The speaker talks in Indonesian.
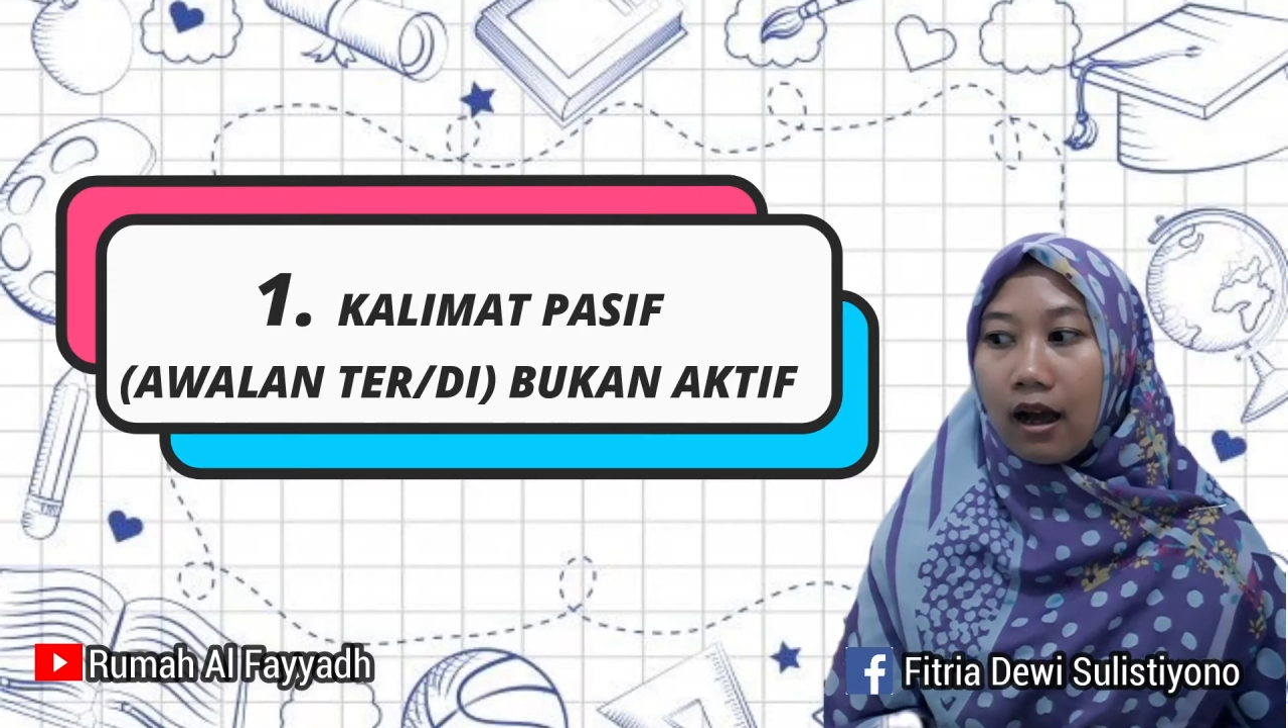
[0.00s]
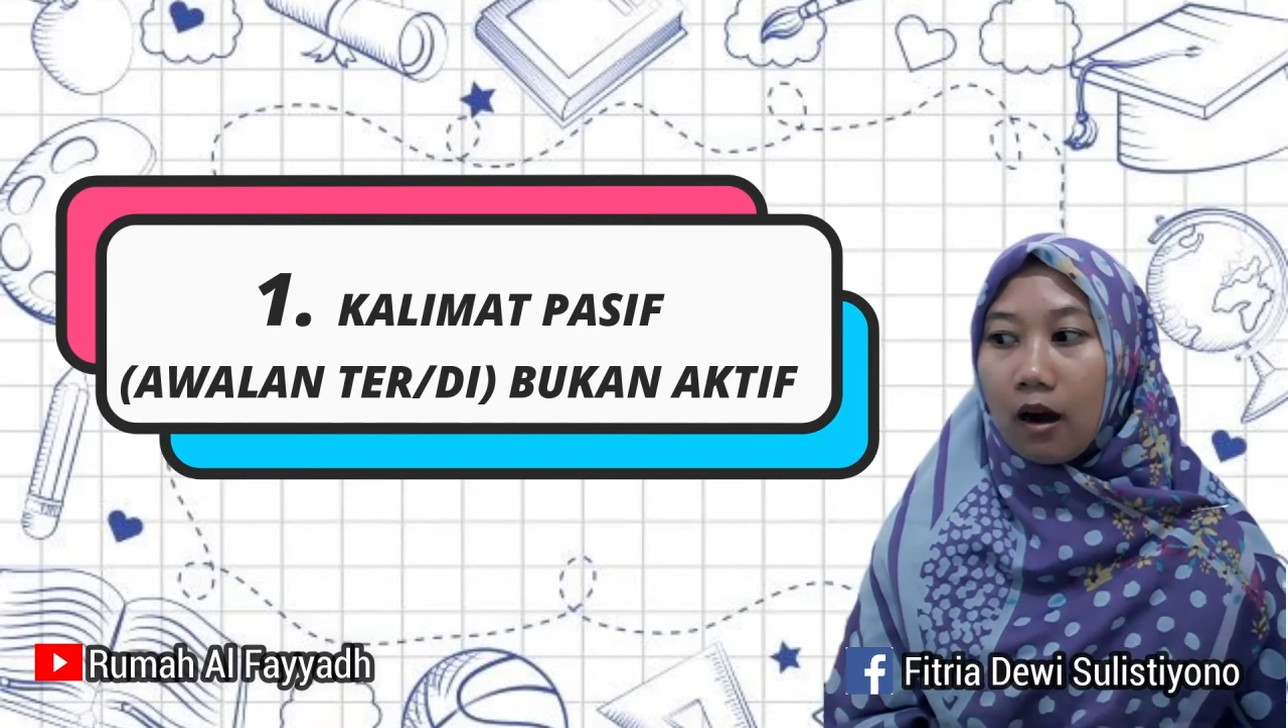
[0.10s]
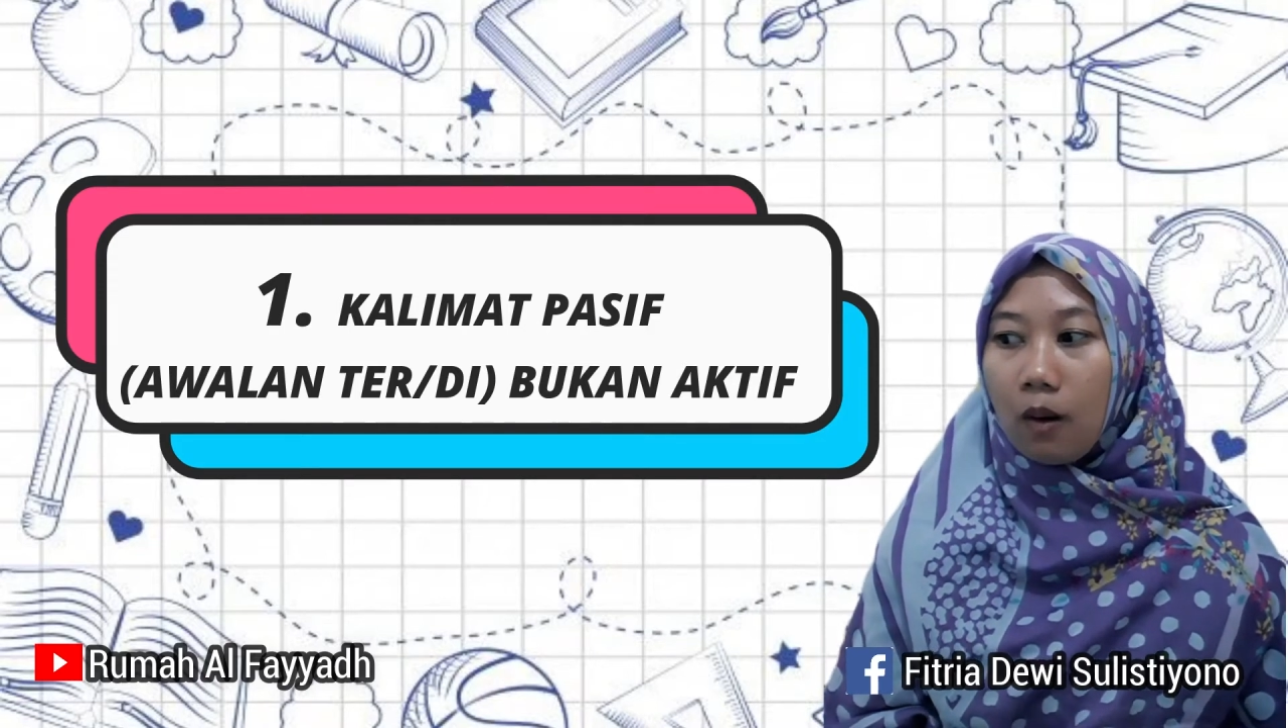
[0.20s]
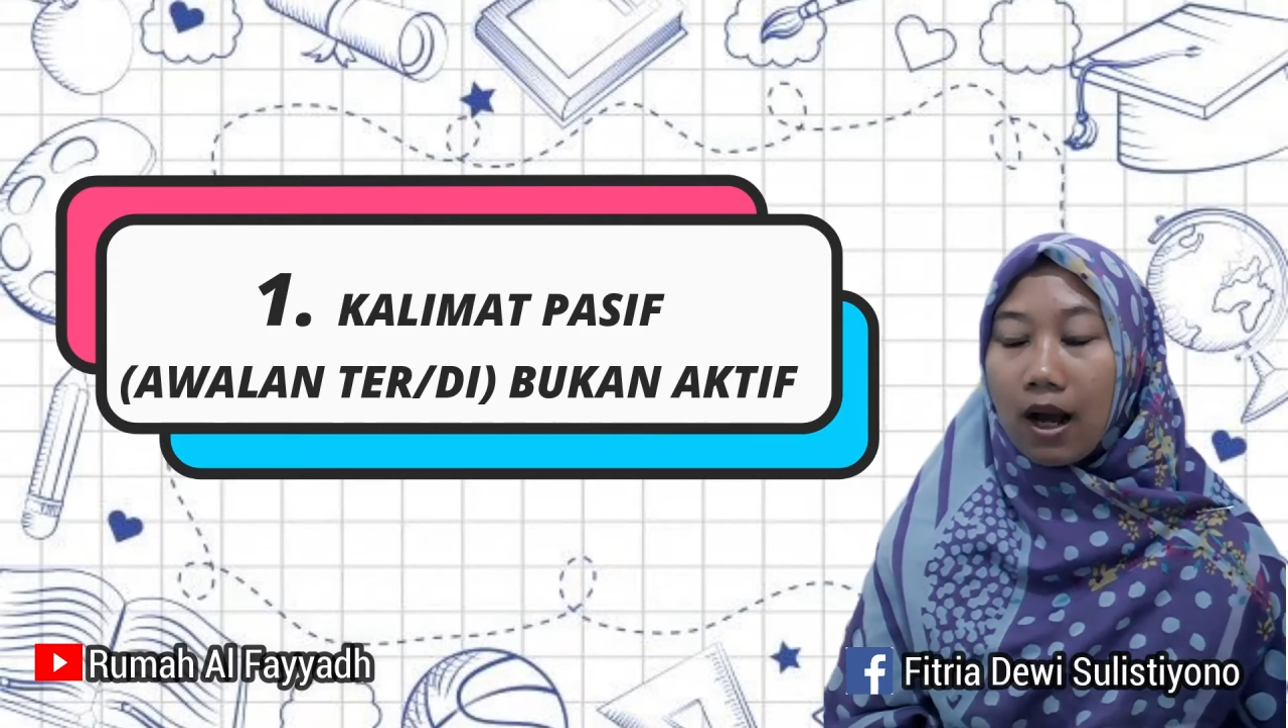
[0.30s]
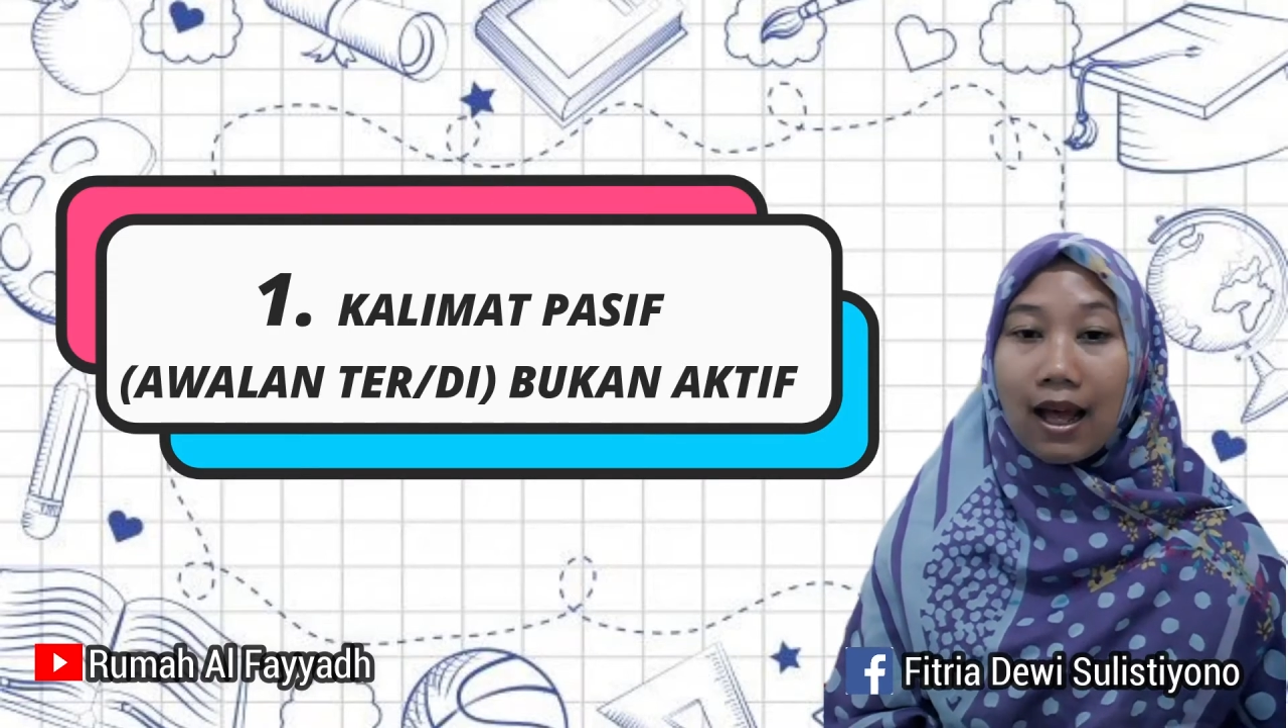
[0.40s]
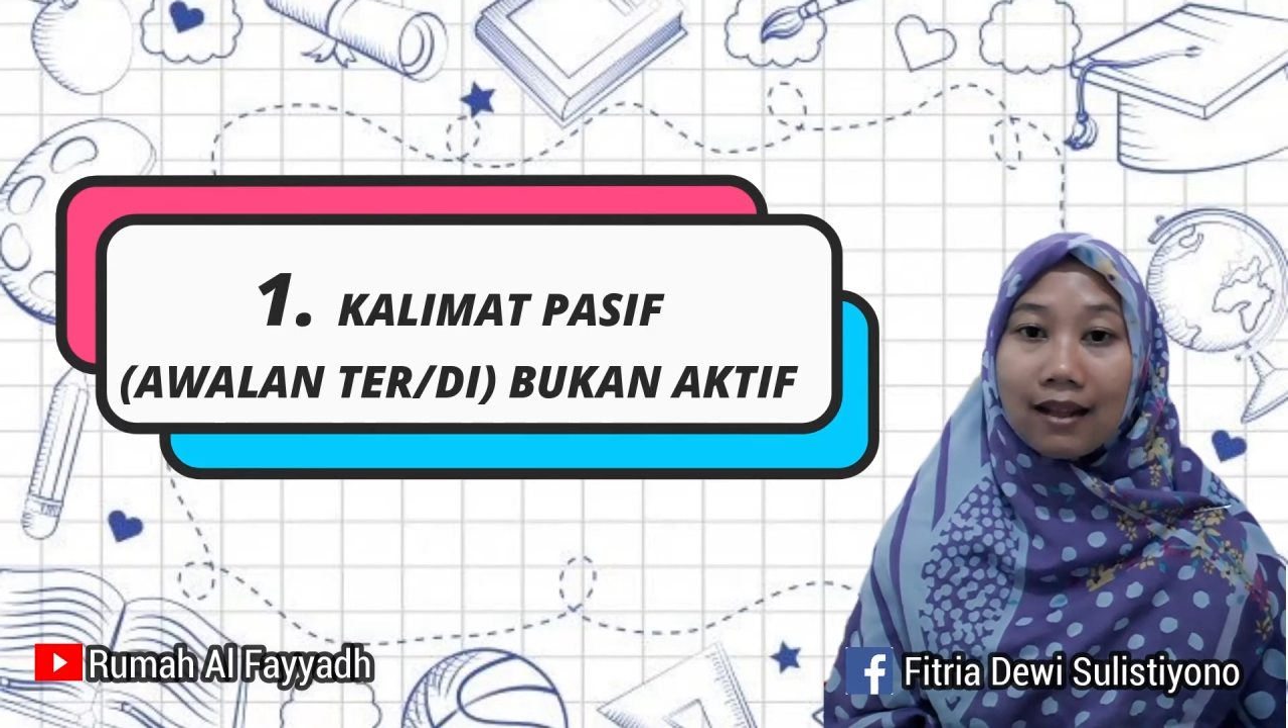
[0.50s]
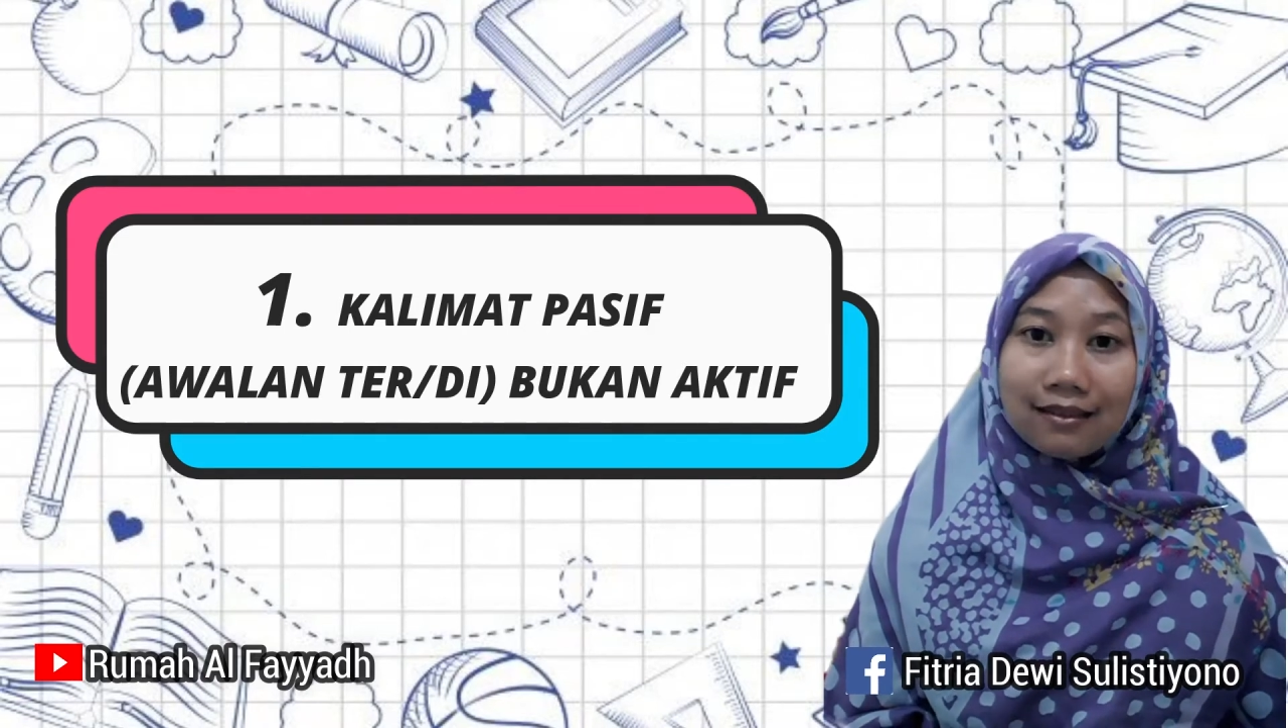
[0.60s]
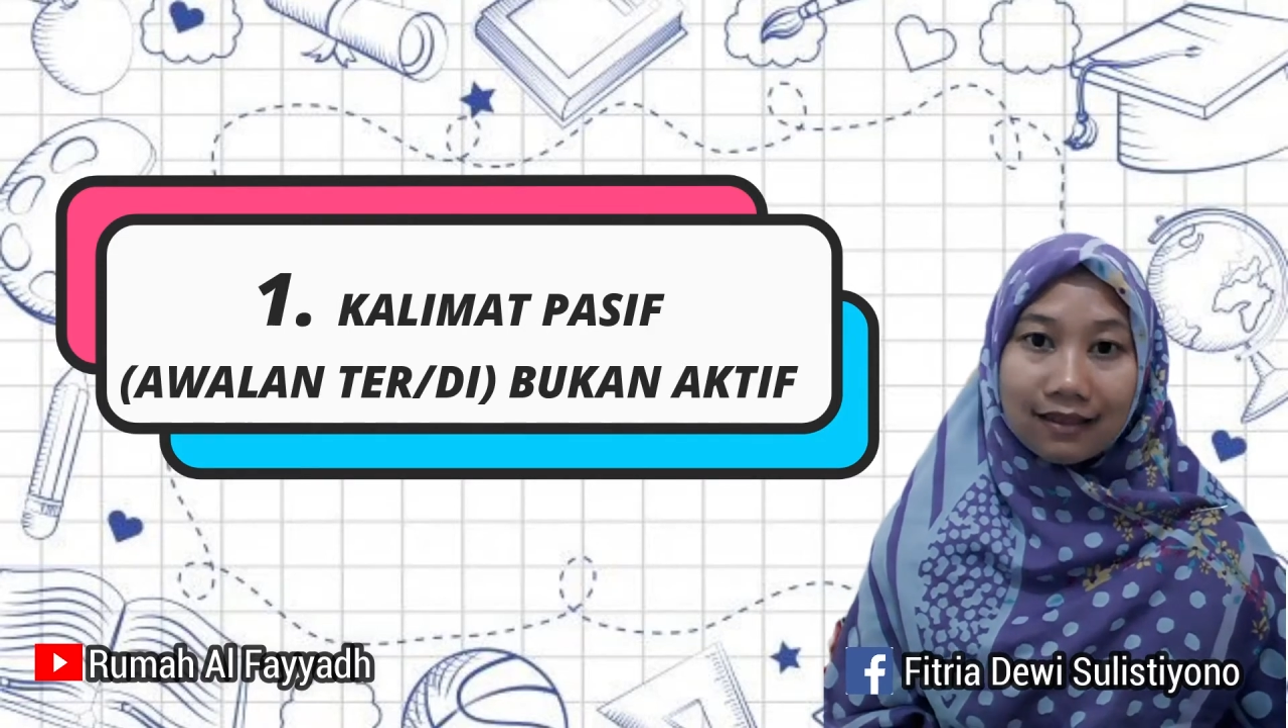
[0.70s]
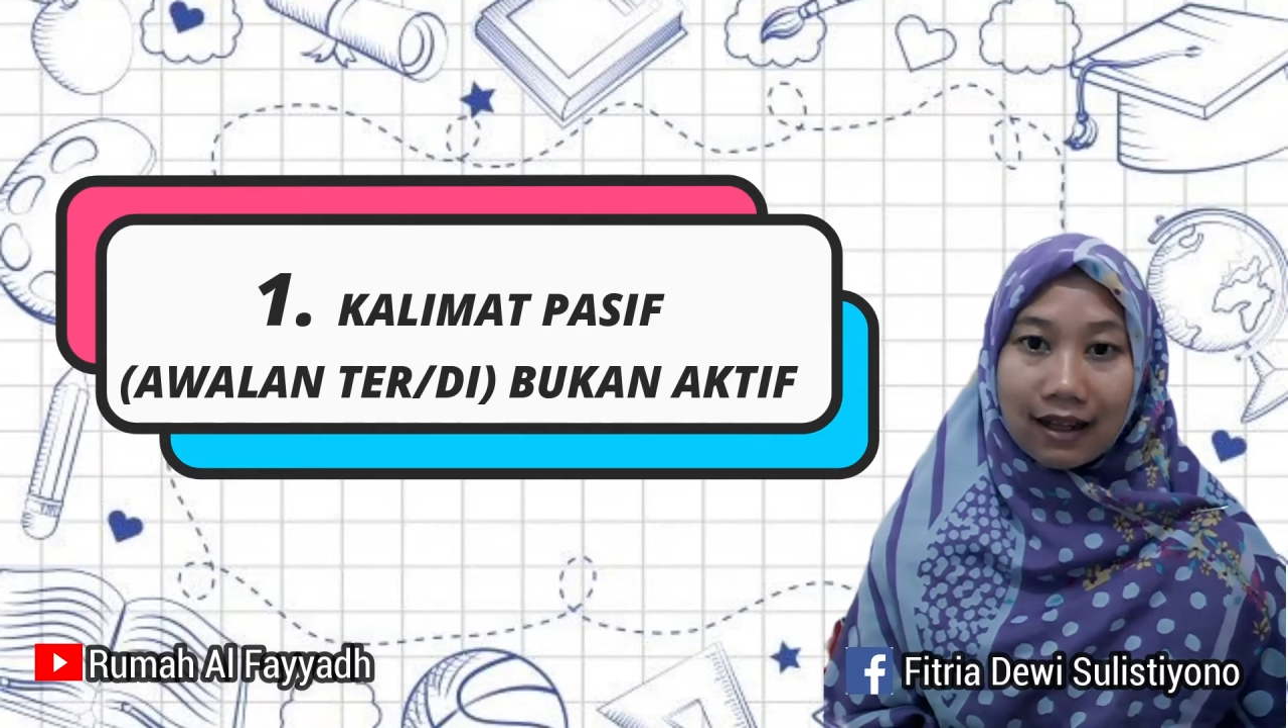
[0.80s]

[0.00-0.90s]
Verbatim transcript: awalan